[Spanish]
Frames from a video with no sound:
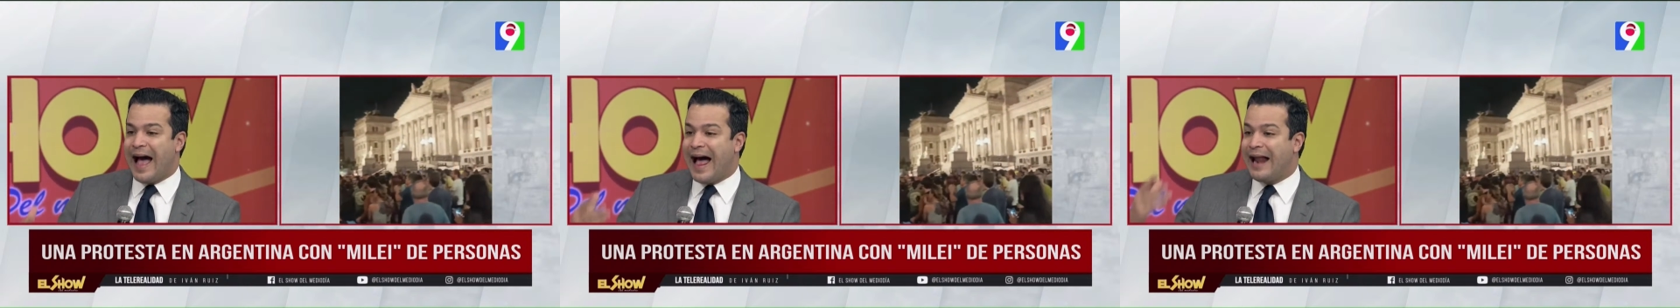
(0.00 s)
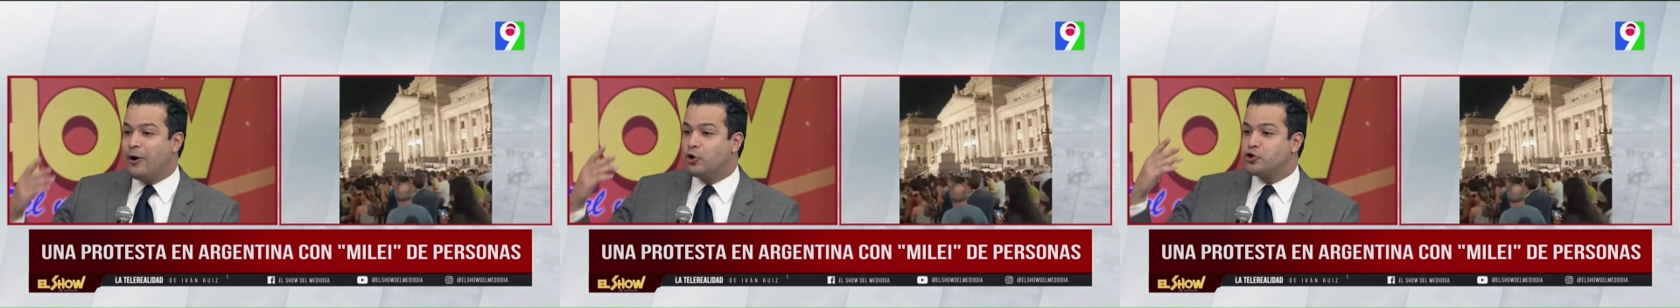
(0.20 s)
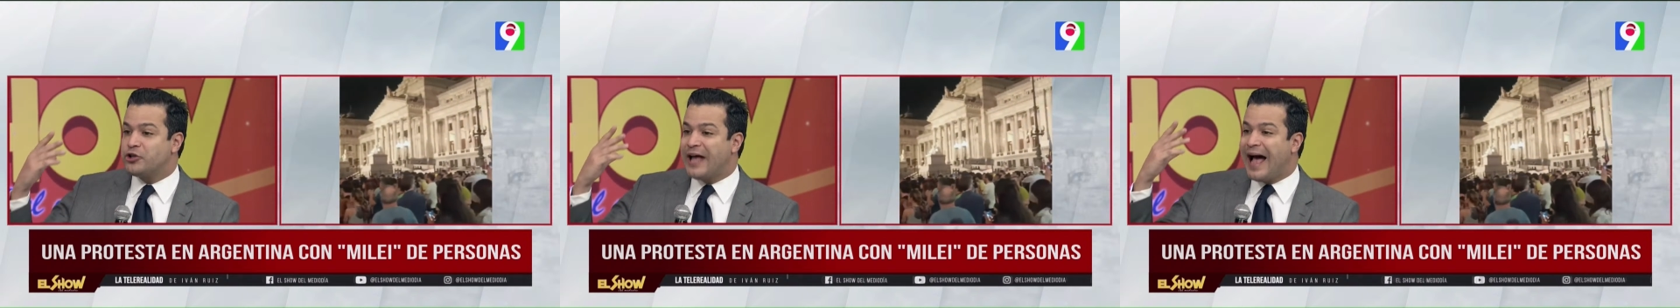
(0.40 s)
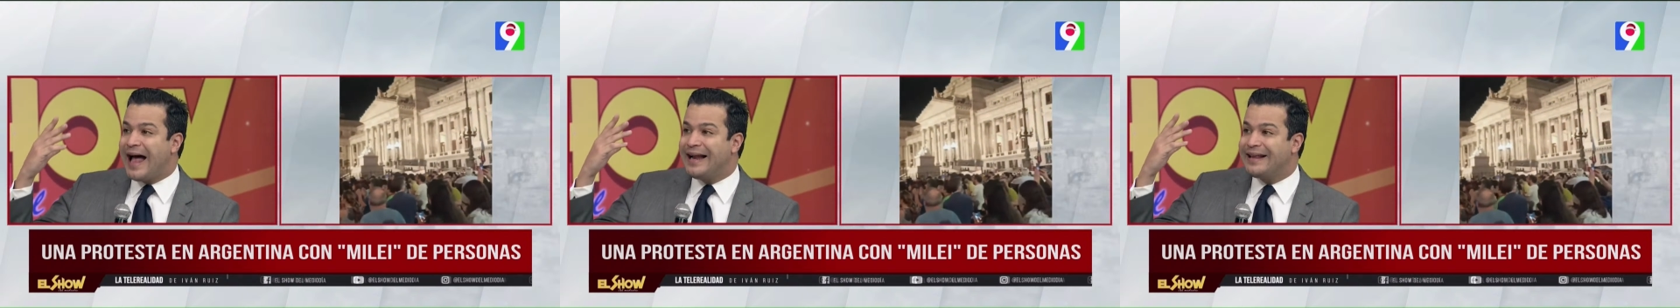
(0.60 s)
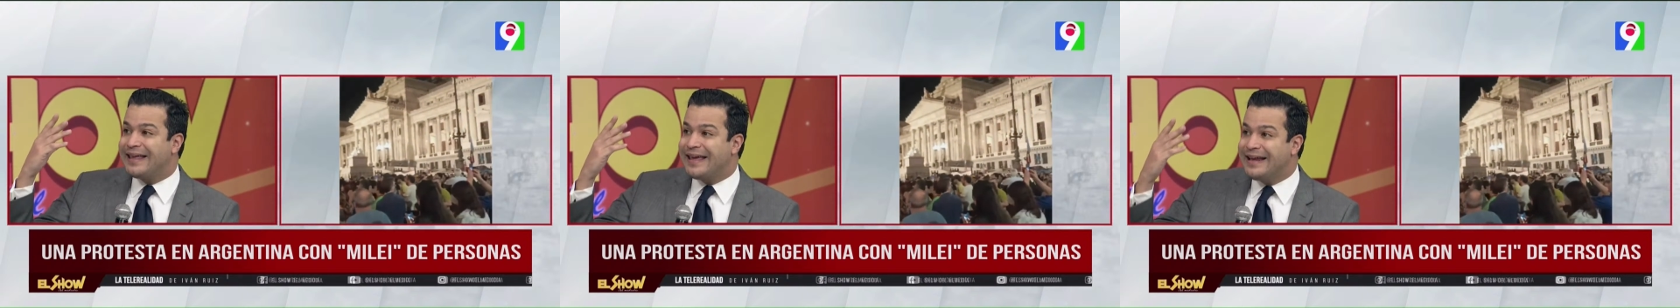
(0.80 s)
a los
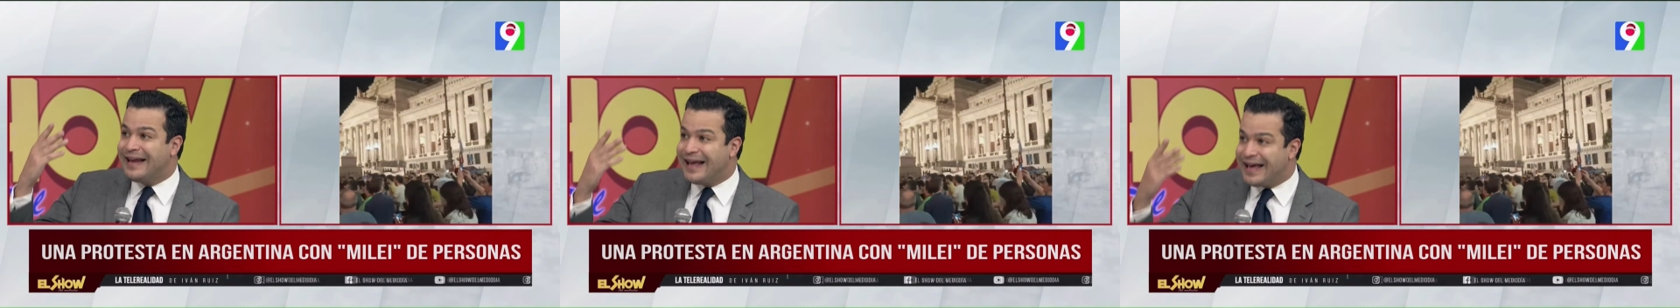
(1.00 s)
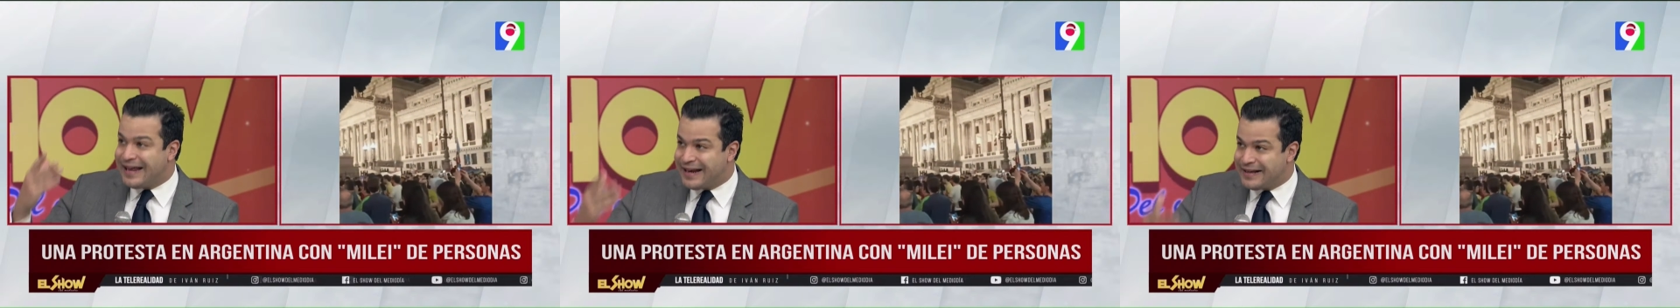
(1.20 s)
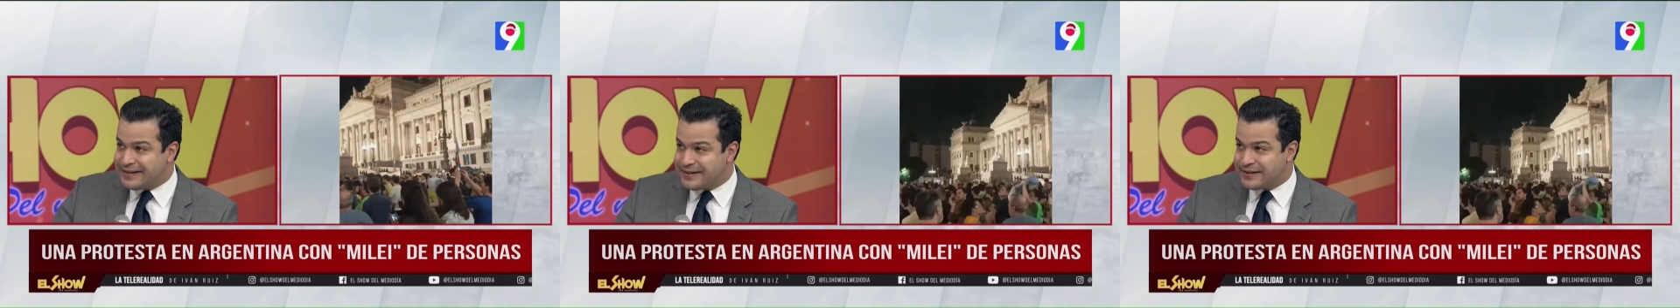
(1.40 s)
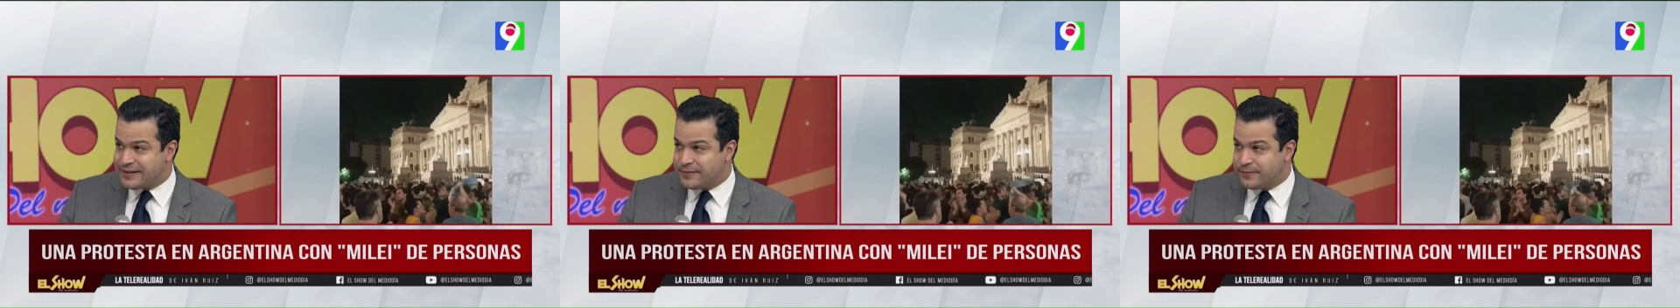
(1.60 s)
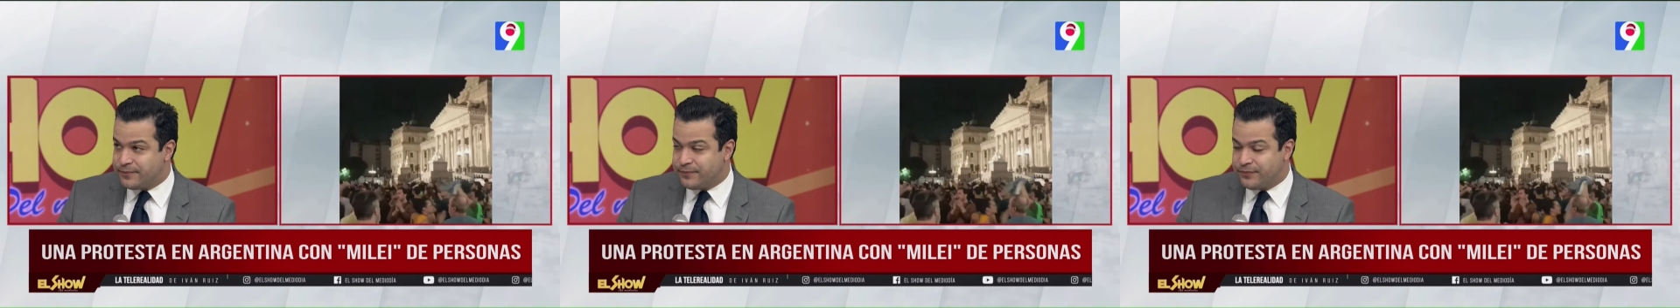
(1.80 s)

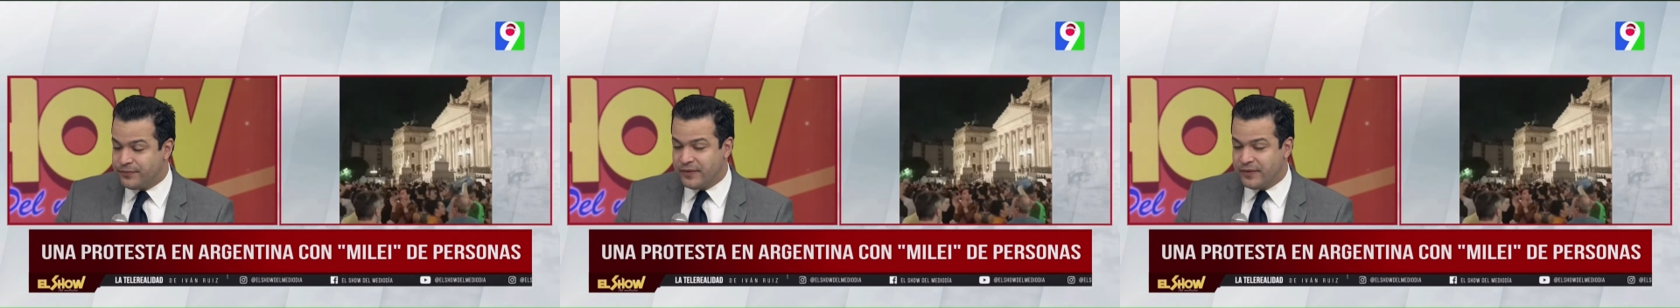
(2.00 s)
alquileres